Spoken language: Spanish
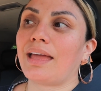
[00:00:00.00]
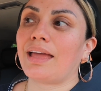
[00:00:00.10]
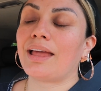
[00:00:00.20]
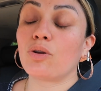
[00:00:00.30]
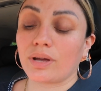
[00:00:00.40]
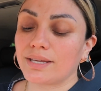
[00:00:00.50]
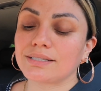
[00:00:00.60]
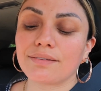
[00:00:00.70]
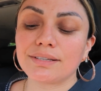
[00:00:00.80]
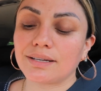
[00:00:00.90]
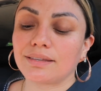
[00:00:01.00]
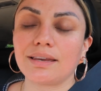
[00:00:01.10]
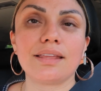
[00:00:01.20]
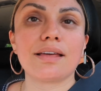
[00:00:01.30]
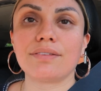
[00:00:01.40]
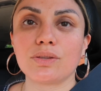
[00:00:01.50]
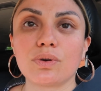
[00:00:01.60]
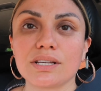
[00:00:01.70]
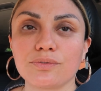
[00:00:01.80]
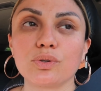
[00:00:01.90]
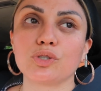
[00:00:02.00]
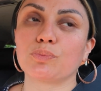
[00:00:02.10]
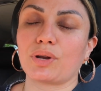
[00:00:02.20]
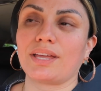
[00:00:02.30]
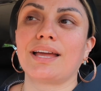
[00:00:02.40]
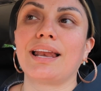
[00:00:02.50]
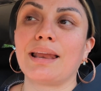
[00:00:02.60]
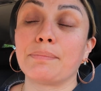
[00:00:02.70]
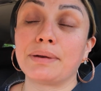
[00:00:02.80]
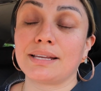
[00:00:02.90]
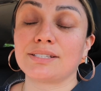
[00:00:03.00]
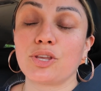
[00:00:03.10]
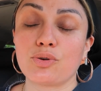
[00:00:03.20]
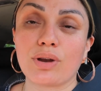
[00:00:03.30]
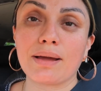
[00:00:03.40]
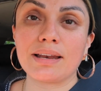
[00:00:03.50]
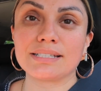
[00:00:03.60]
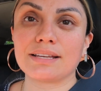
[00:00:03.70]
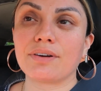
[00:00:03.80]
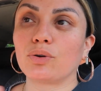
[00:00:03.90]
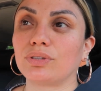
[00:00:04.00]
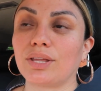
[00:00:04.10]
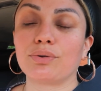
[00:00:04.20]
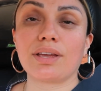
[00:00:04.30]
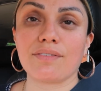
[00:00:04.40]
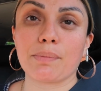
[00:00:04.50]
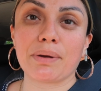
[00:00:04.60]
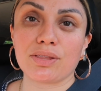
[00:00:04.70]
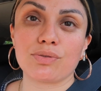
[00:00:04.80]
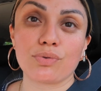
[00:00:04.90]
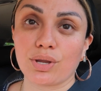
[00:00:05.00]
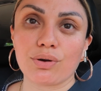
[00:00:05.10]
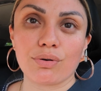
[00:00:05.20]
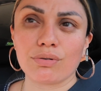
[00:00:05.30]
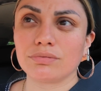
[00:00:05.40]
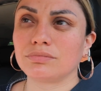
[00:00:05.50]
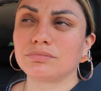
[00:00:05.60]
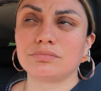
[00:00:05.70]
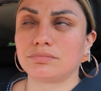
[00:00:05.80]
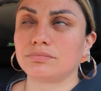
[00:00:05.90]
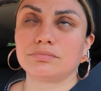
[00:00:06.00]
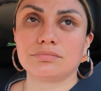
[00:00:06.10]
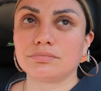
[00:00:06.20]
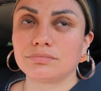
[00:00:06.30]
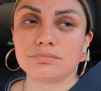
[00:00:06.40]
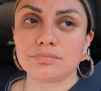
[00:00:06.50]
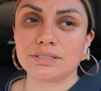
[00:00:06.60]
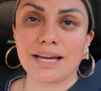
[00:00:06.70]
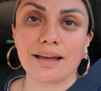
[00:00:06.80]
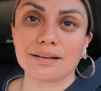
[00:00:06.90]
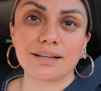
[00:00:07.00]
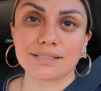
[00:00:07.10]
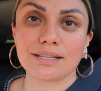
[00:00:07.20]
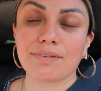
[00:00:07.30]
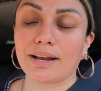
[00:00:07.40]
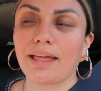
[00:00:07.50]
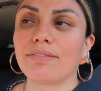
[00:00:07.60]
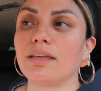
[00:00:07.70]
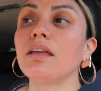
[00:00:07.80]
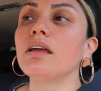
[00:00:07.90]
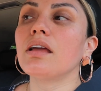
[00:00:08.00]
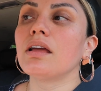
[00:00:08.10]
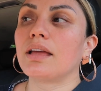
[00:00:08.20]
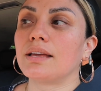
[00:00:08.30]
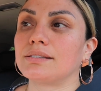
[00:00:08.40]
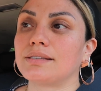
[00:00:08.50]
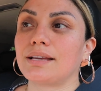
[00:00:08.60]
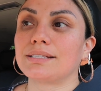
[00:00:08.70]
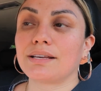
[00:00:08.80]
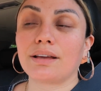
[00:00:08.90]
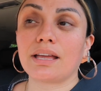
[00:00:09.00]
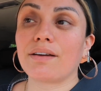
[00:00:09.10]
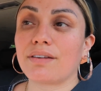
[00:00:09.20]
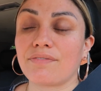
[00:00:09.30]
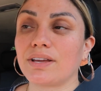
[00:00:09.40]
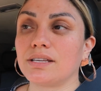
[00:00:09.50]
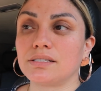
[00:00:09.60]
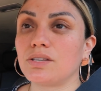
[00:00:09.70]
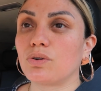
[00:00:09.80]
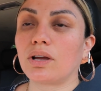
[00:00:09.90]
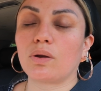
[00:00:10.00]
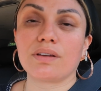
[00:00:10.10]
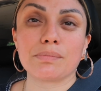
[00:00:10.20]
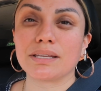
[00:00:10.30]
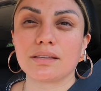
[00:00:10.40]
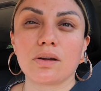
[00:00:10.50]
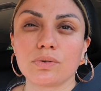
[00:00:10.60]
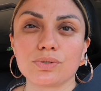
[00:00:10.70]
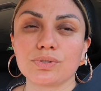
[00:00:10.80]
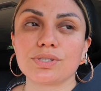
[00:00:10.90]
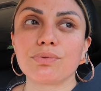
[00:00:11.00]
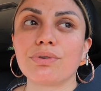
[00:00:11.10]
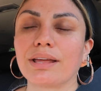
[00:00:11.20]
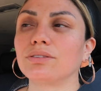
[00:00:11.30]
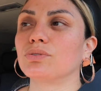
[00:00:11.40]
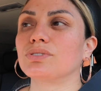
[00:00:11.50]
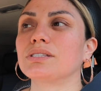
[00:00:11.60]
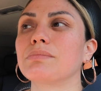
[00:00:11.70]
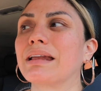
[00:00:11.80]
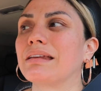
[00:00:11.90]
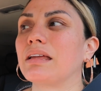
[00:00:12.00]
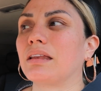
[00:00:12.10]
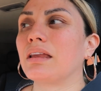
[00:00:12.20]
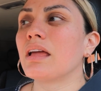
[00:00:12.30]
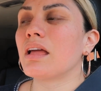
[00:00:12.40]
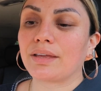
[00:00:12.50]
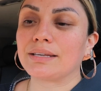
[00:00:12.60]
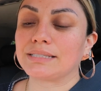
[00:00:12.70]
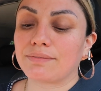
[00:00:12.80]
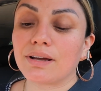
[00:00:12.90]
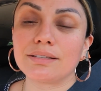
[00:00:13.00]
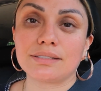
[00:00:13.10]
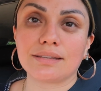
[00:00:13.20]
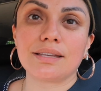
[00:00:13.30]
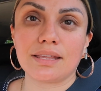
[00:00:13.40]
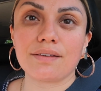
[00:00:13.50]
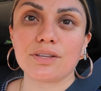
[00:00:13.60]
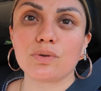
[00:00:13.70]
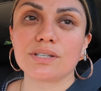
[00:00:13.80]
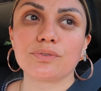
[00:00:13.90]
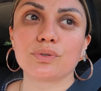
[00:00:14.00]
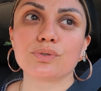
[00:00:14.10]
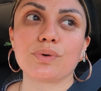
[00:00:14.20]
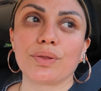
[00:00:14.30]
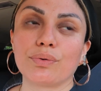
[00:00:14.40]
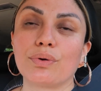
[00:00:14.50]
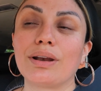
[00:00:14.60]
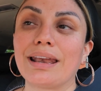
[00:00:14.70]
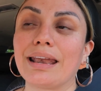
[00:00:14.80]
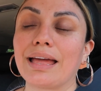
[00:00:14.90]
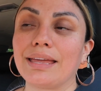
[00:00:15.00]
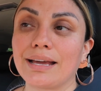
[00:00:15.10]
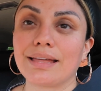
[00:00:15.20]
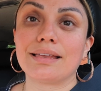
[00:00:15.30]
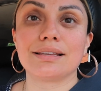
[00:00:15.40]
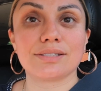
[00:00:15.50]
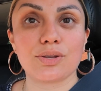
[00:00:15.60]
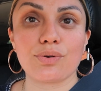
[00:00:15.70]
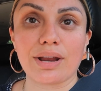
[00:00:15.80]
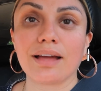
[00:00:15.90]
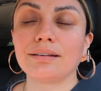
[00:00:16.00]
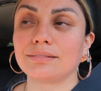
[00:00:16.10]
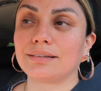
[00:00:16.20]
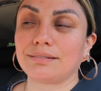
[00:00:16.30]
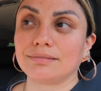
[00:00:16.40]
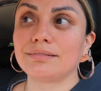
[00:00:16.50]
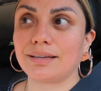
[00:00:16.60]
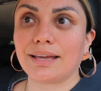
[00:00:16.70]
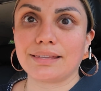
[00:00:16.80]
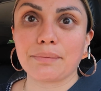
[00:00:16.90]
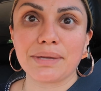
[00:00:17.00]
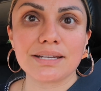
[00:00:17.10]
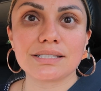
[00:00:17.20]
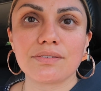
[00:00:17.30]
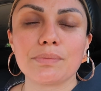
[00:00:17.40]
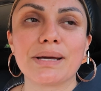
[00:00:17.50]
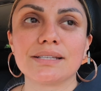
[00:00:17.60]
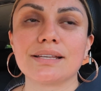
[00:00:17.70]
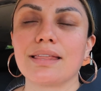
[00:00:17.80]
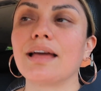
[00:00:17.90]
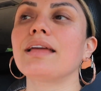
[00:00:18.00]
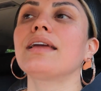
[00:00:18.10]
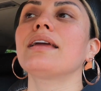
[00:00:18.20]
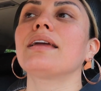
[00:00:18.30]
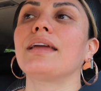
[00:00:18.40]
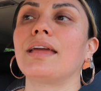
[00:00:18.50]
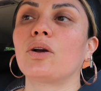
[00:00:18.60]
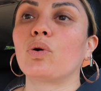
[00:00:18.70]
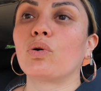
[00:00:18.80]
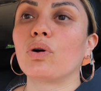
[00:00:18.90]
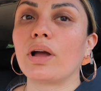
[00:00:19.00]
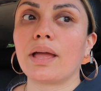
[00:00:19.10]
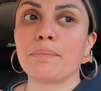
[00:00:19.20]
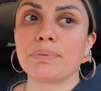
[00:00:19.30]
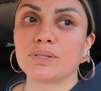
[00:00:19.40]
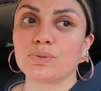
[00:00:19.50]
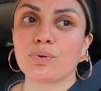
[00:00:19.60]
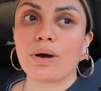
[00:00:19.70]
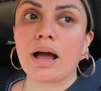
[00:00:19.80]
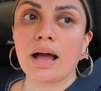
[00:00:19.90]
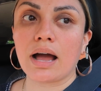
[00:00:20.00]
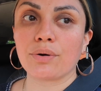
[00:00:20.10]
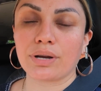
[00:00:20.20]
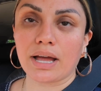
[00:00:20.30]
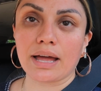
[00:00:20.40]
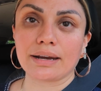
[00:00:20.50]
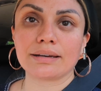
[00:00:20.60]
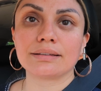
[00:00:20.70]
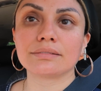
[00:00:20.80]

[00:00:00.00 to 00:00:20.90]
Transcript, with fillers: Eh, en lo que ella estaba entretenida viendo las fotos porque la señora le estaba contando que había perdido un hijo ya que estaba grande, este, que, que había fallecido, que lo habían matado, no estoy segura. Entonces Marlene estaba entretenida viendo las fotos cuando la hija de la señora, que también estaba embarazada, eh, empezó a ahorcar